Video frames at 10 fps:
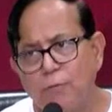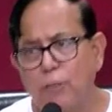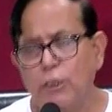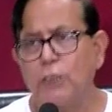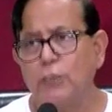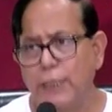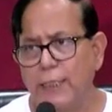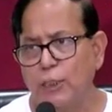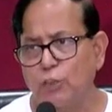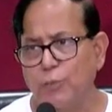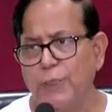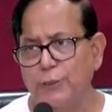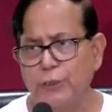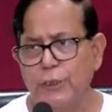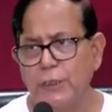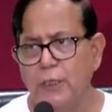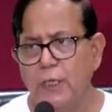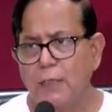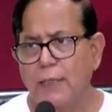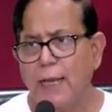মানুষের জন্য এটাকে ওপেন করছি
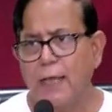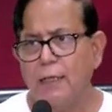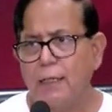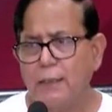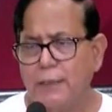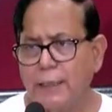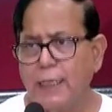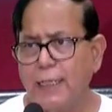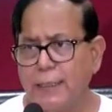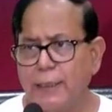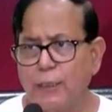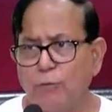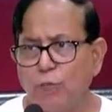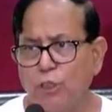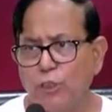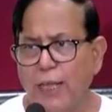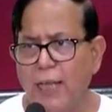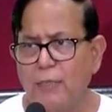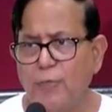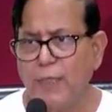তারা যেখানে যেরকম নজরে
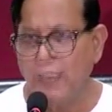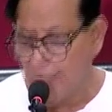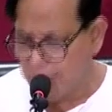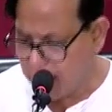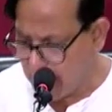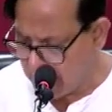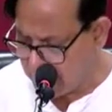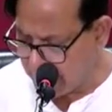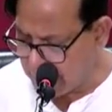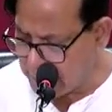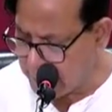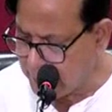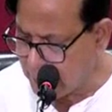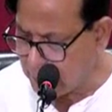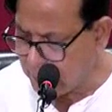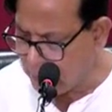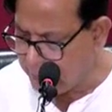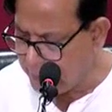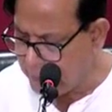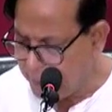আসবে সেটা আমাদের কাছে জানাতে
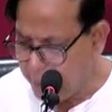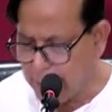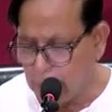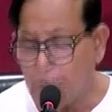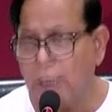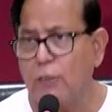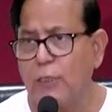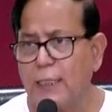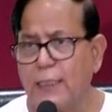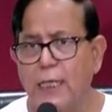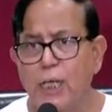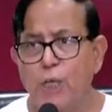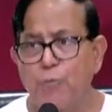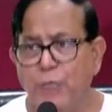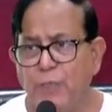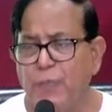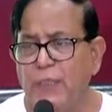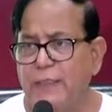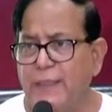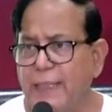পারবেন এটা হচ্ছে আসলে একটা
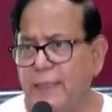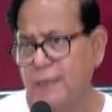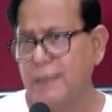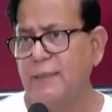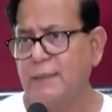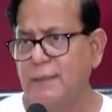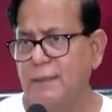পিপলস রেজিস্ট্যান্স